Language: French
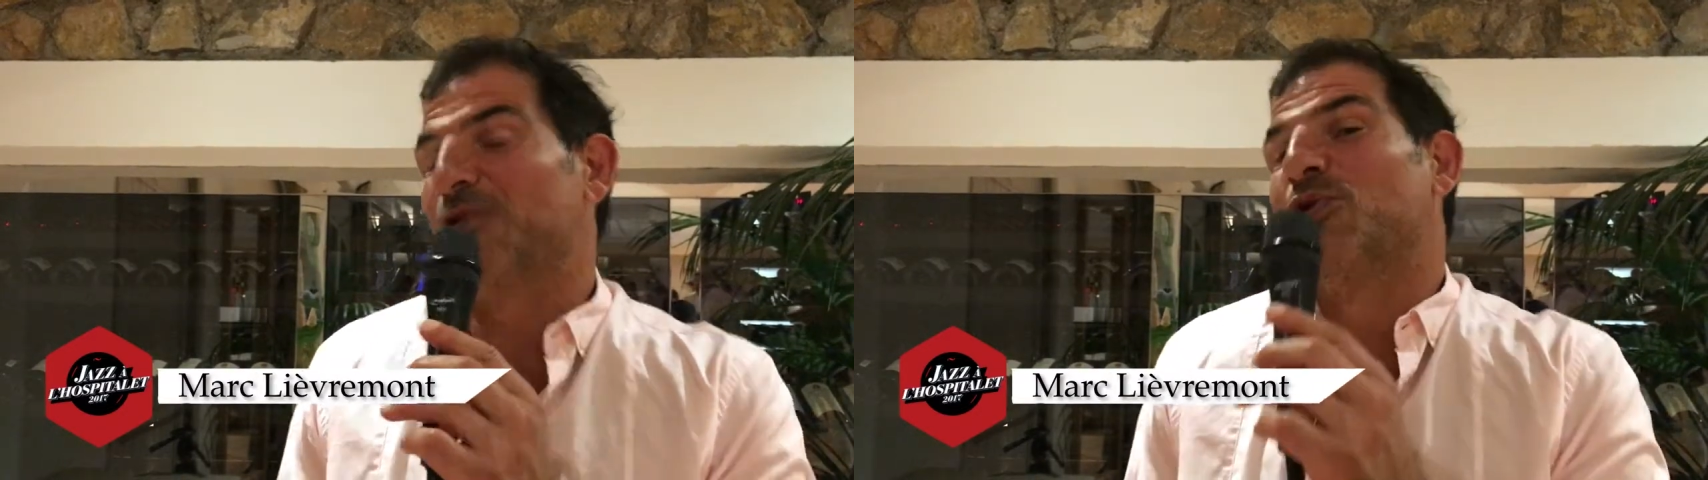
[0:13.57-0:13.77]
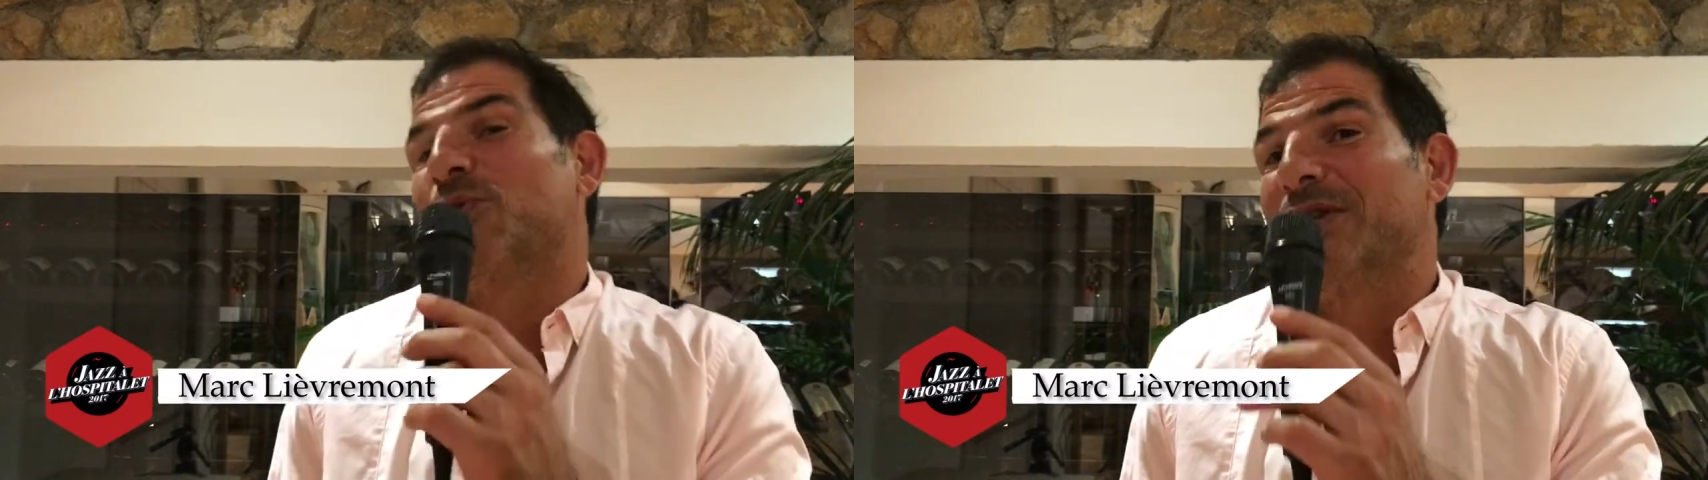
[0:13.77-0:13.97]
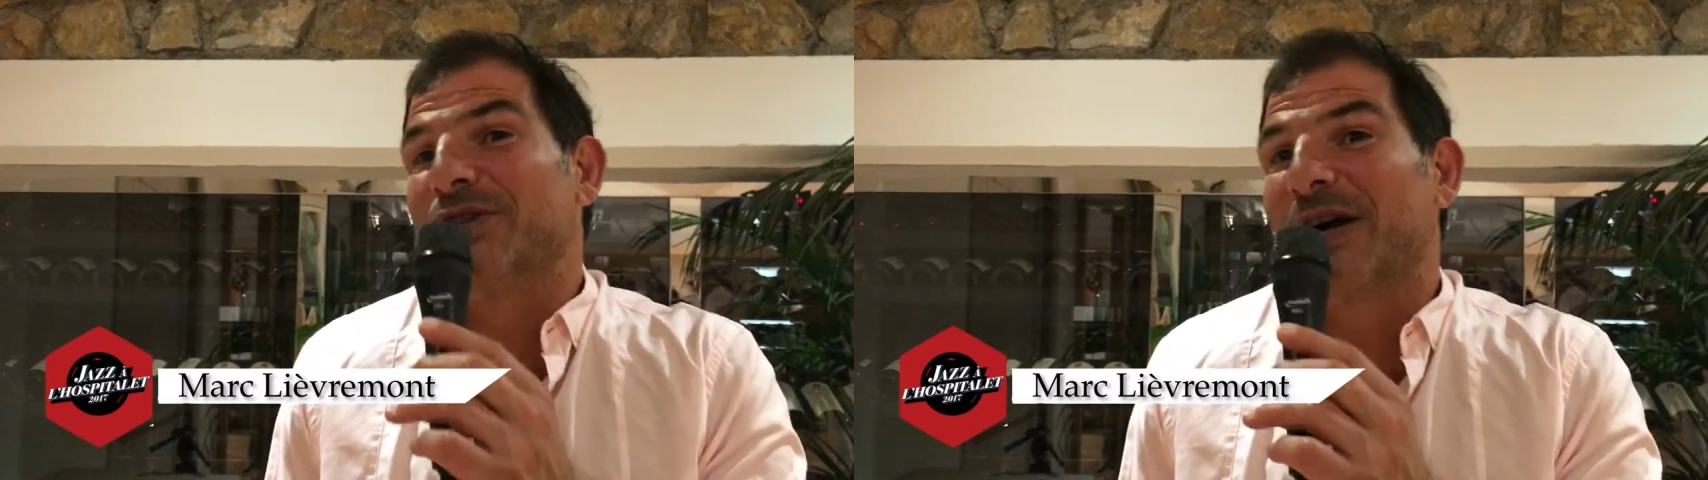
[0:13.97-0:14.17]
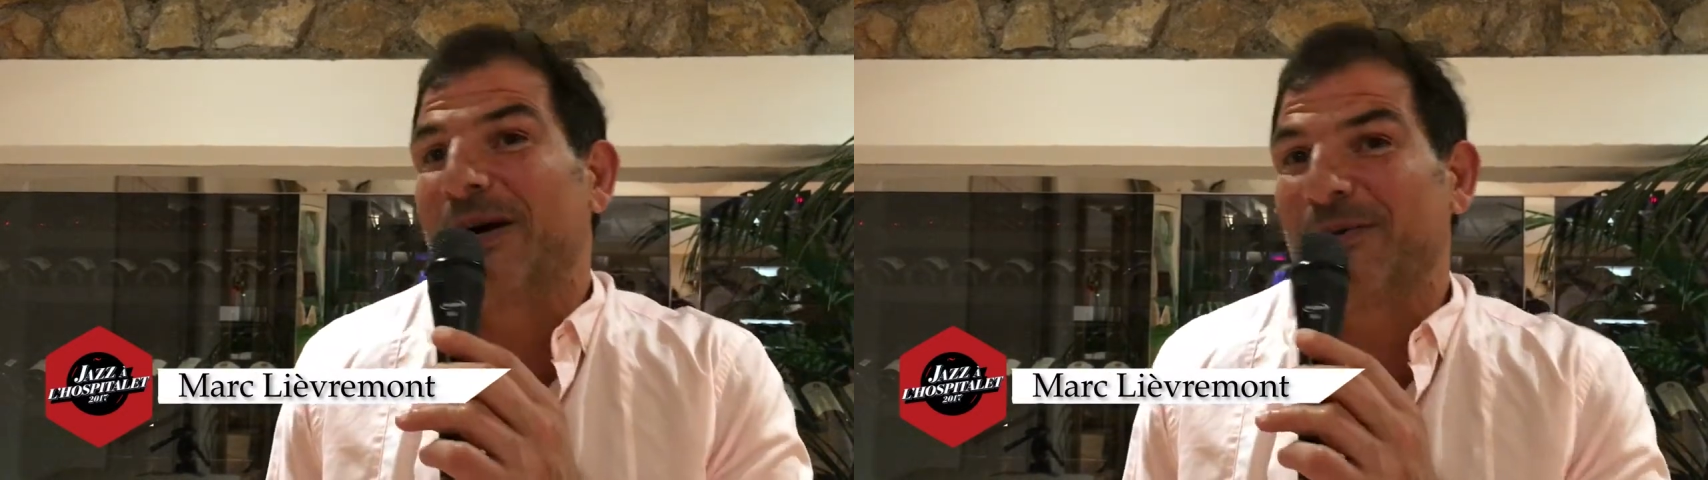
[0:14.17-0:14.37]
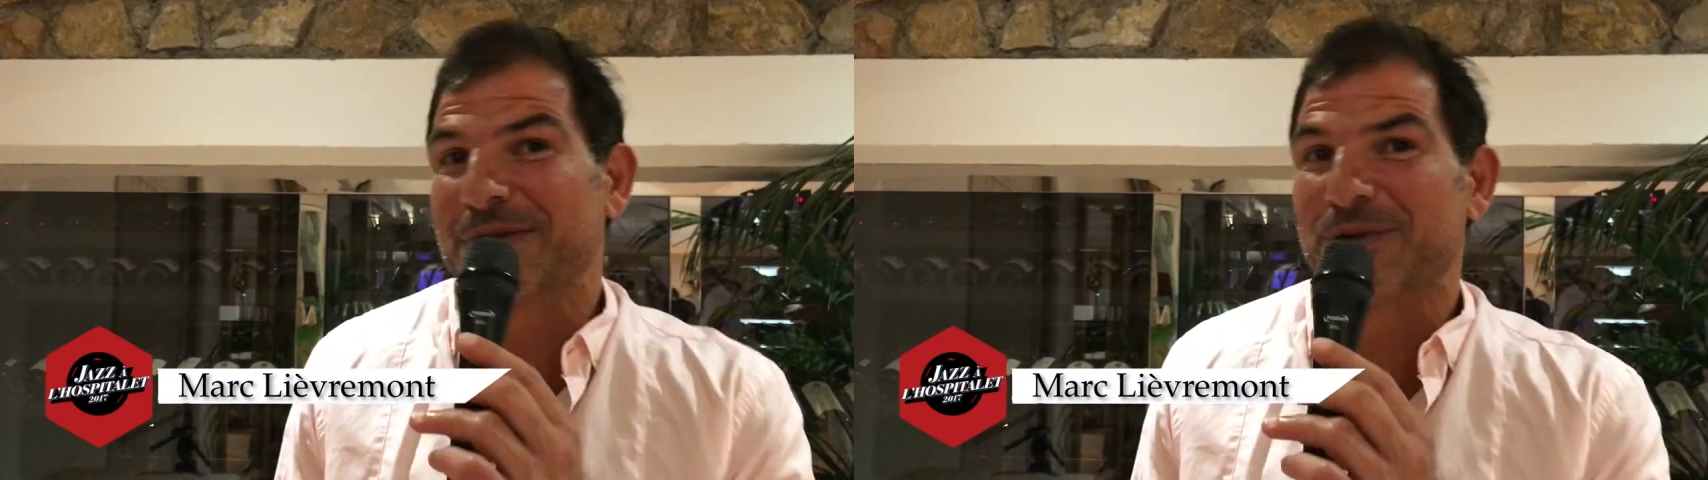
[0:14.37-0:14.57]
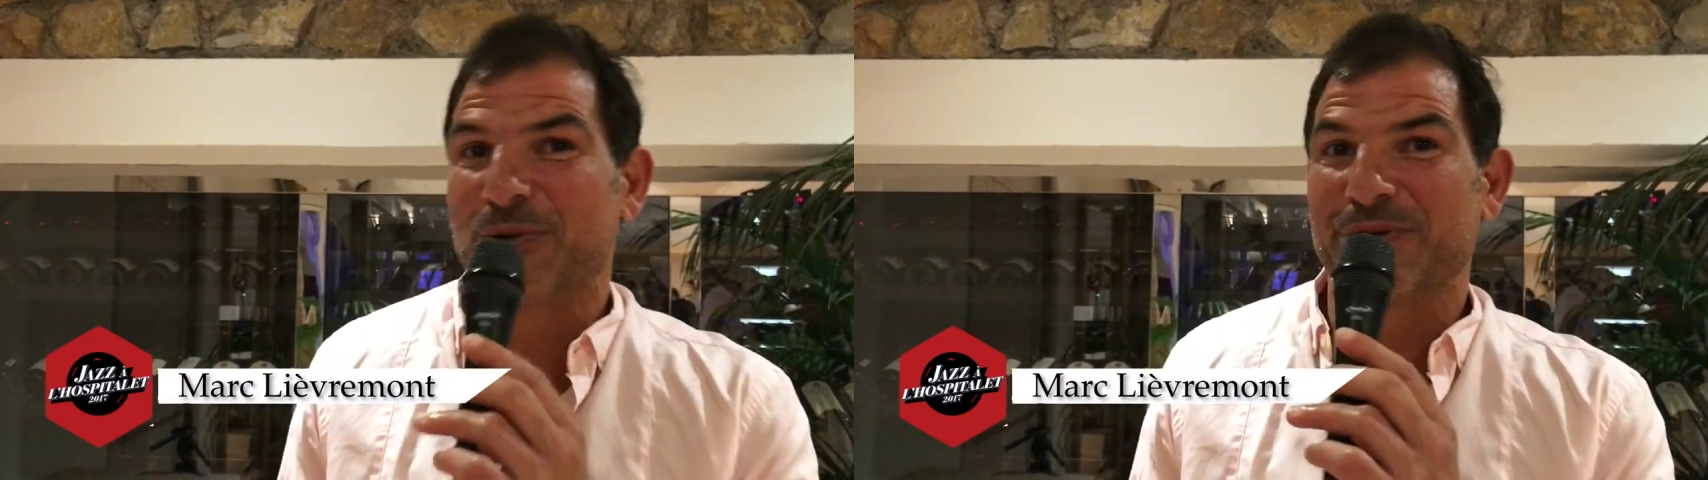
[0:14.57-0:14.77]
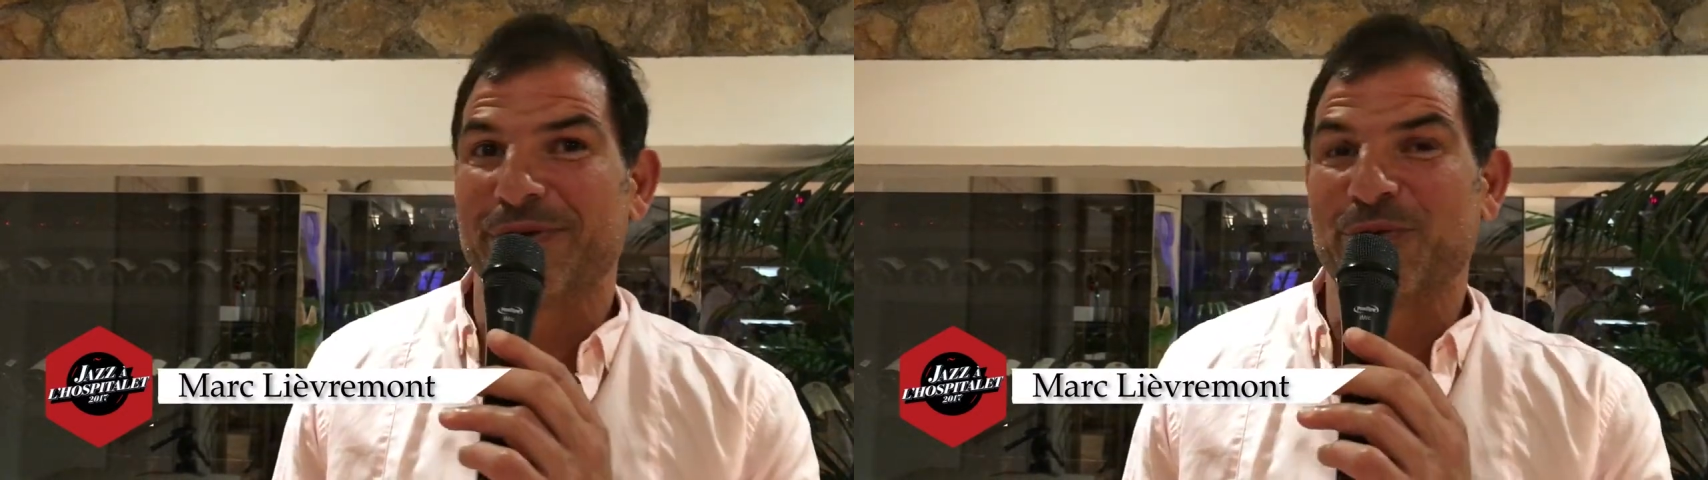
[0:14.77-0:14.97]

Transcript: que je connais Gérard aussi depuis,